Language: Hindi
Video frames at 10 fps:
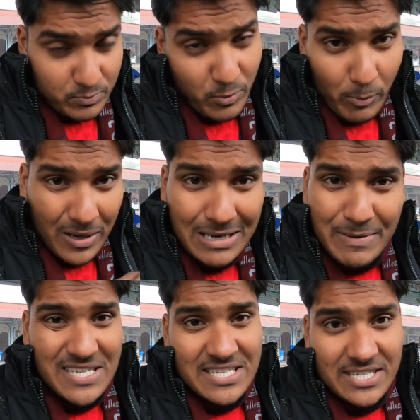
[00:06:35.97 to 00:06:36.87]
प्रॉपरली
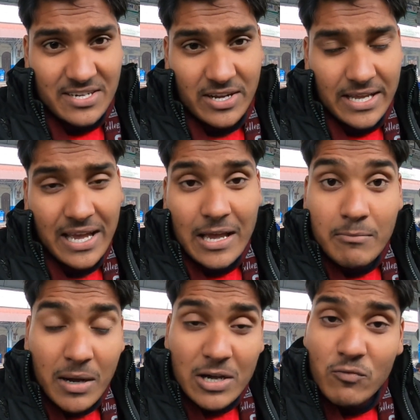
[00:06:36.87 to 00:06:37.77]
पैसेंजर ट्रेन है
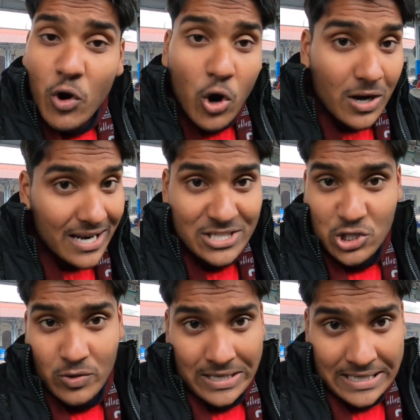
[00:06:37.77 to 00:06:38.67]
मगर वो ऑनलाइन
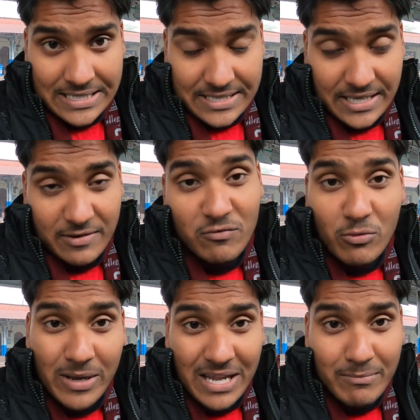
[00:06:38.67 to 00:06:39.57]
शो नहीं करती हैं
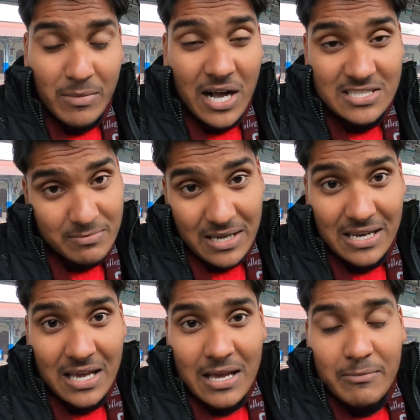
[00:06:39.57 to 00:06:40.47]
वो मैंने आज कल